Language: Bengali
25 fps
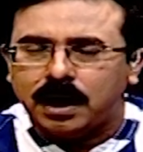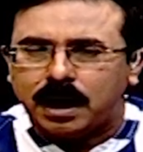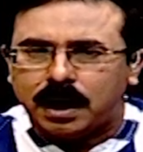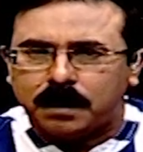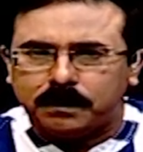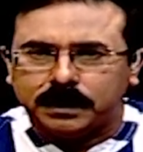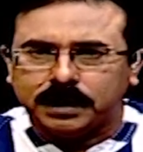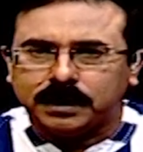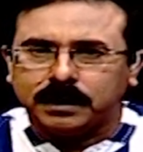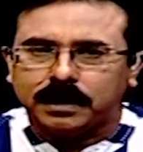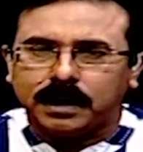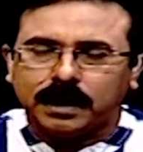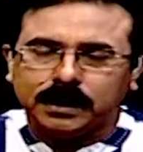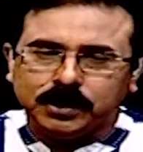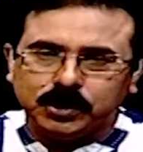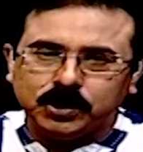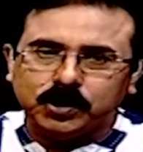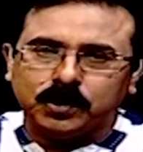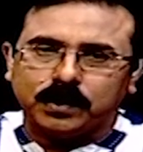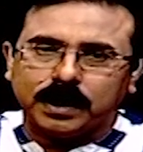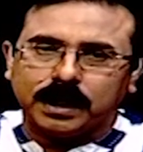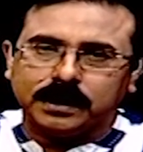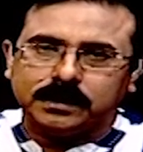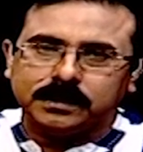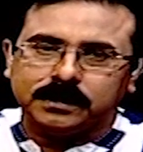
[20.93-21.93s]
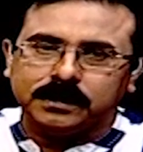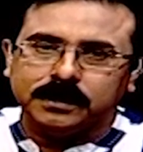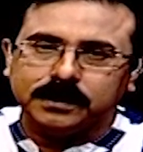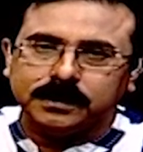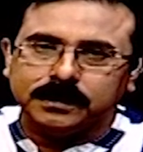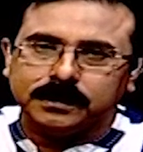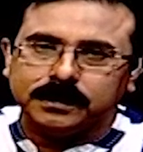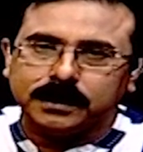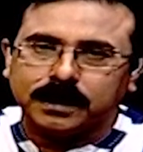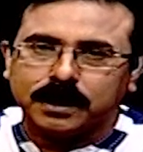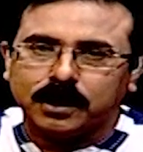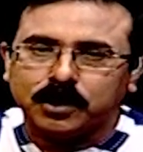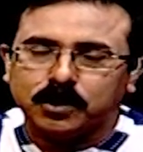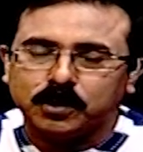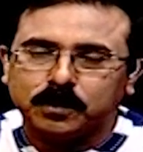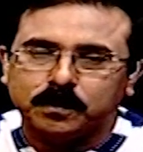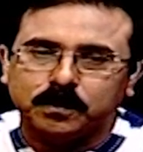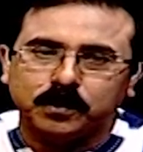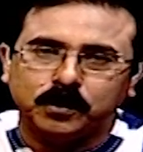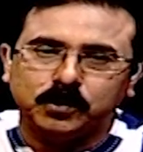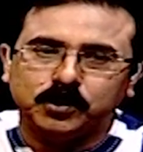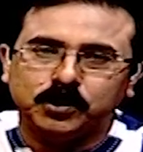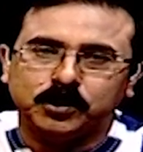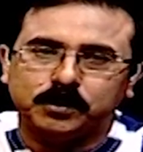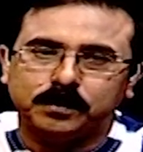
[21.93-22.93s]
আমাদের রাজ্য রাজনীতিতে কারোর
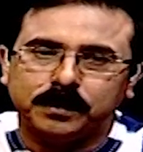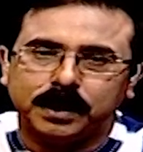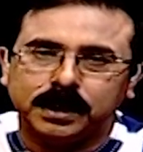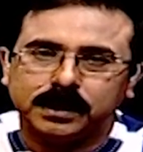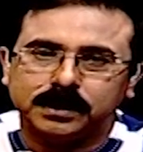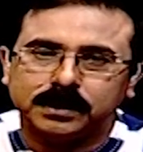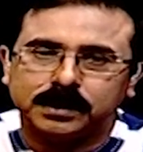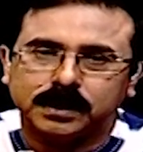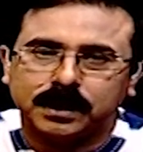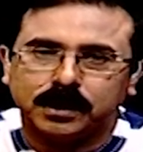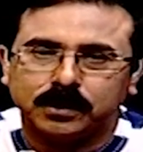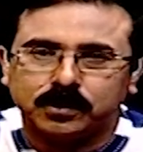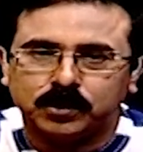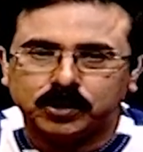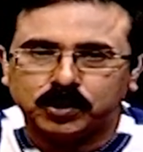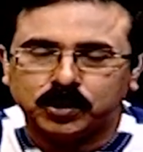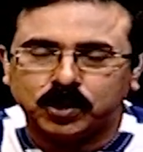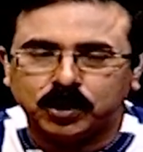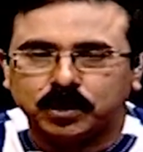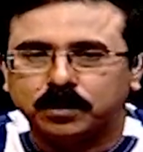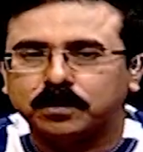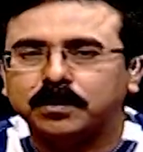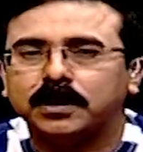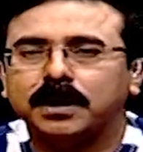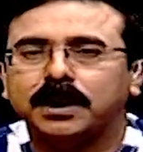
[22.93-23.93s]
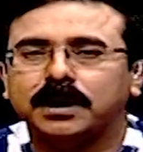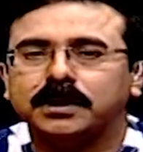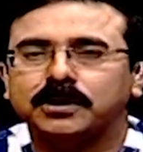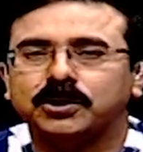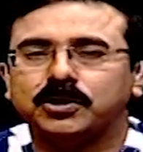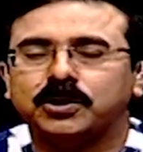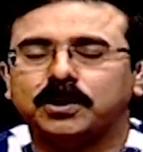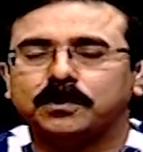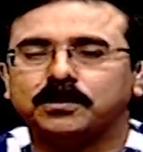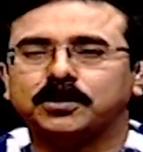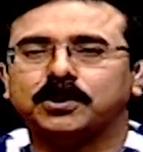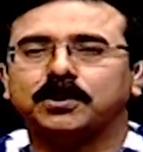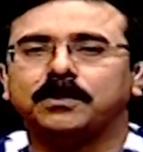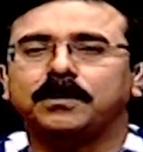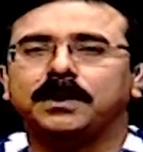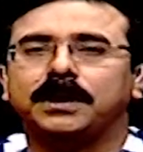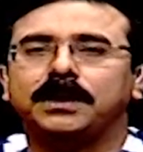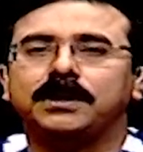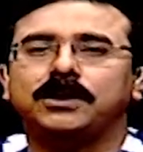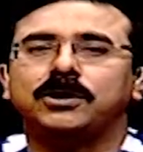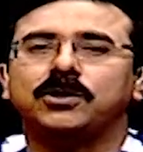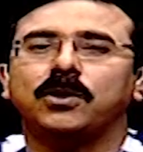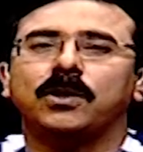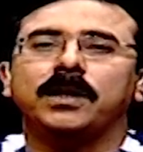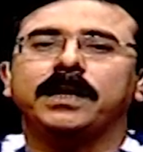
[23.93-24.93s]
পৌষ মাস কারোর সর্বনাশ সবসময়
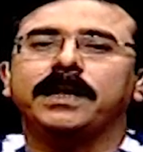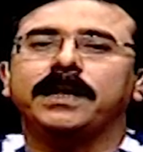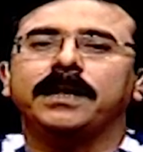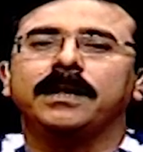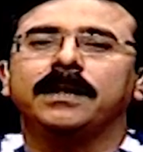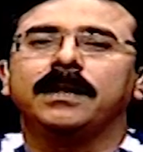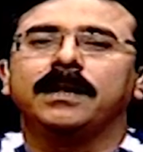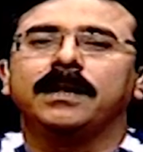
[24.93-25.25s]
চলে